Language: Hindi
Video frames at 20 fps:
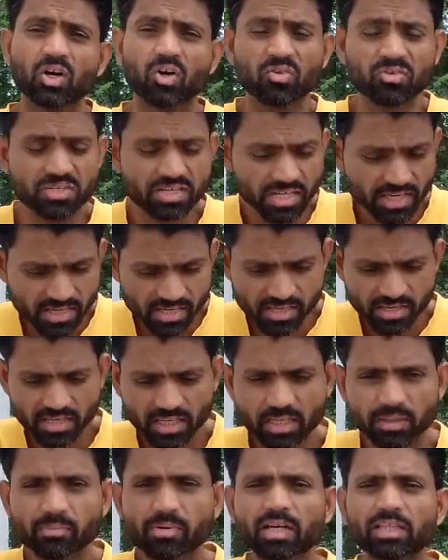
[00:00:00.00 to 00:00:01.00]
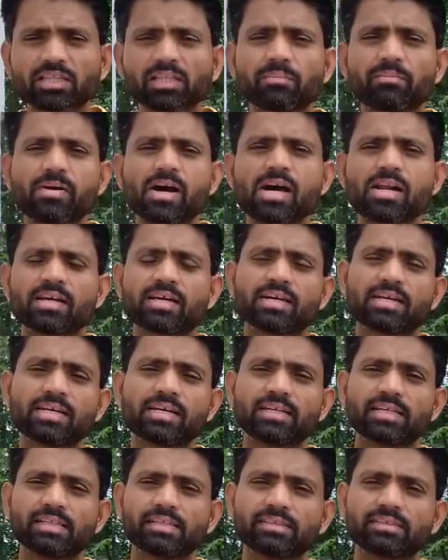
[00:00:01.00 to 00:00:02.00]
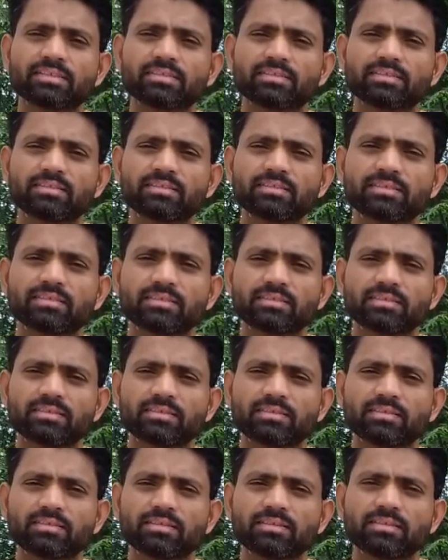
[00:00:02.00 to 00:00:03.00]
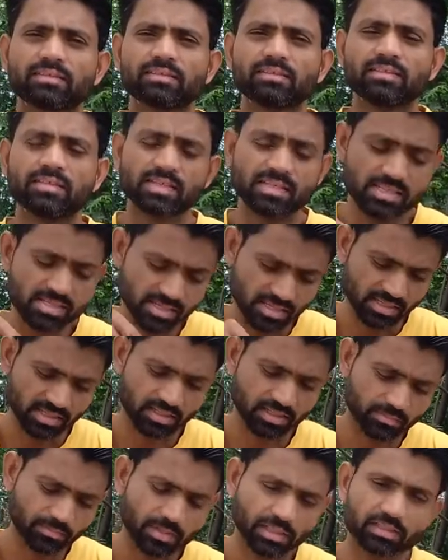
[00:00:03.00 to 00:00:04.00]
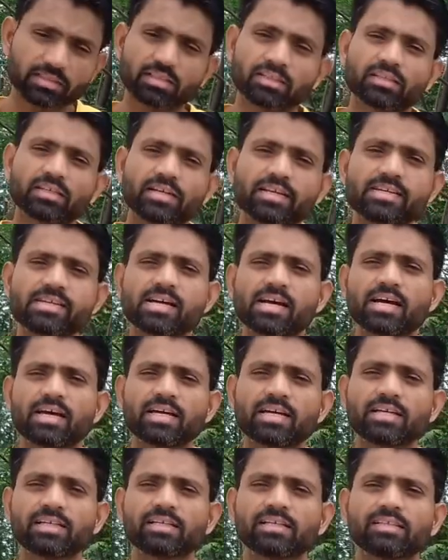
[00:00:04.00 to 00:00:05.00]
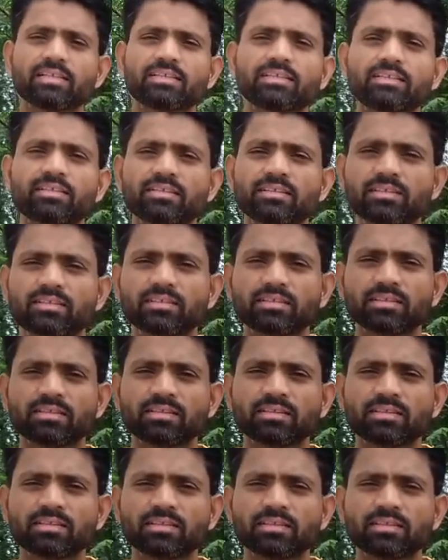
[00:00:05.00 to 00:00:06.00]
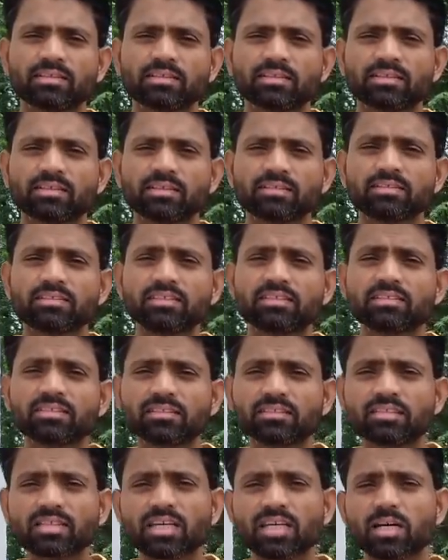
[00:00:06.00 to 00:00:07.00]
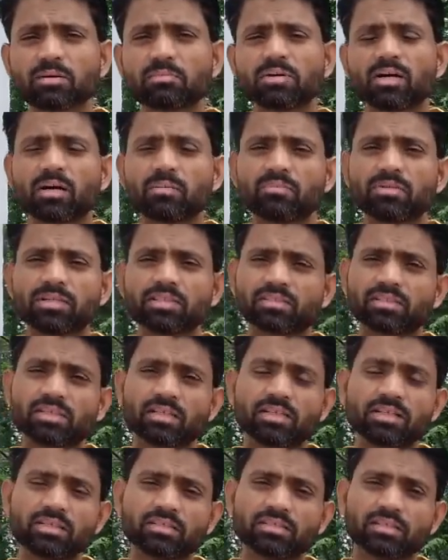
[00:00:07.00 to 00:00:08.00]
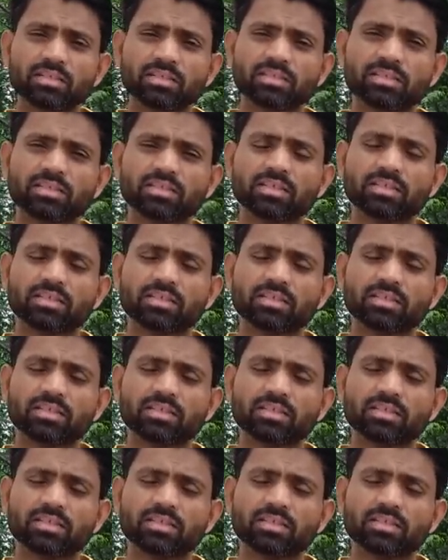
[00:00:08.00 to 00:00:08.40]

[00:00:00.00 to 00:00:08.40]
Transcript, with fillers: और यही एकमात्र मार्ग है यही एकमात्र तरीका है जिससे हम अपने शरीर से